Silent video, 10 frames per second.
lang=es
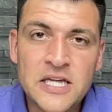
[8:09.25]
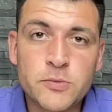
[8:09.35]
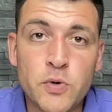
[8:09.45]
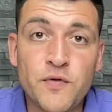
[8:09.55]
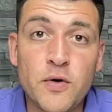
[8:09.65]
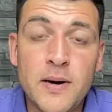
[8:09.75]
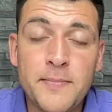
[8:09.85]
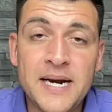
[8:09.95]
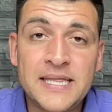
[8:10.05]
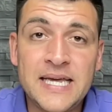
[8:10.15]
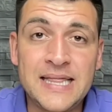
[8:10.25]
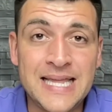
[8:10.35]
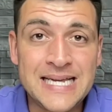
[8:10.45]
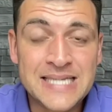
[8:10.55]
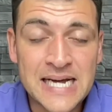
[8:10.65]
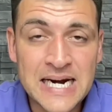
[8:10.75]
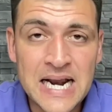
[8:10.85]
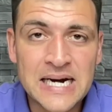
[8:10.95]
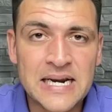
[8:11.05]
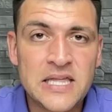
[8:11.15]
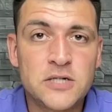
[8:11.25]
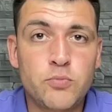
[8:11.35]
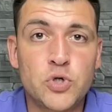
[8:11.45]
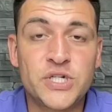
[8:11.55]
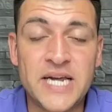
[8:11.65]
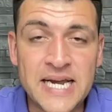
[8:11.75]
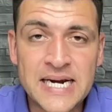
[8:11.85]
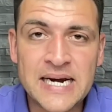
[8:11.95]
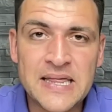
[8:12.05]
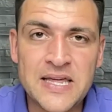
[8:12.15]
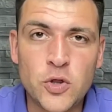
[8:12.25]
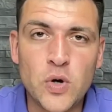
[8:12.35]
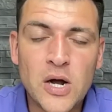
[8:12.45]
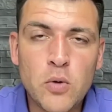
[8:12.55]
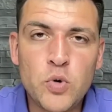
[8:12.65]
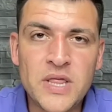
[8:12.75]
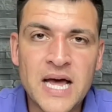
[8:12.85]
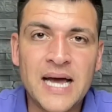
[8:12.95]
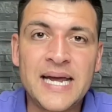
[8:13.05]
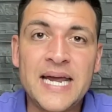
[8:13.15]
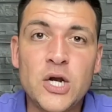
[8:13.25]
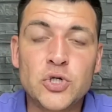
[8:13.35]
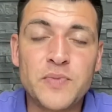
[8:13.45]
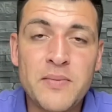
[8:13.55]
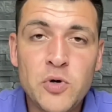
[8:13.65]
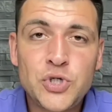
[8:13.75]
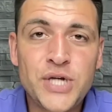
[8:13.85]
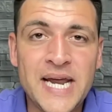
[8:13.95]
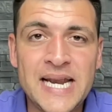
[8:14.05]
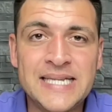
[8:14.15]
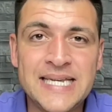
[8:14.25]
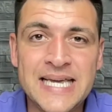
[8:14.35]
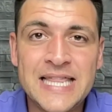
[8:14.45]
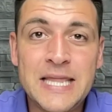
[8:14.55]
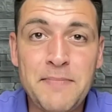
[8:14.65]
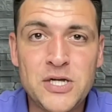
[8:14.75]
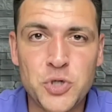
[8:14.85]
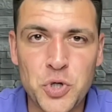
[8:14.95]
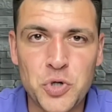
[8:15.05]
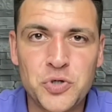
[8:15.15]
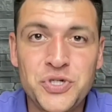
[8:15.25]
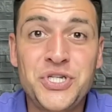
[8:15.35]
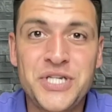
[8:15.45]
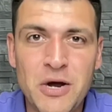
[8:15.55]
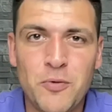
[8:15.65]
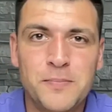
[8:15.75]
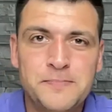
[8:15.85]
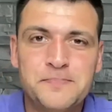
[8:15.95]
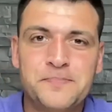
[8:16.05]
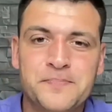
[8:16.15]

Gracias por formar parte de este canal, gracias por seguir creciendo la comunidad y nos vemos en el siguiente episodio. Chao.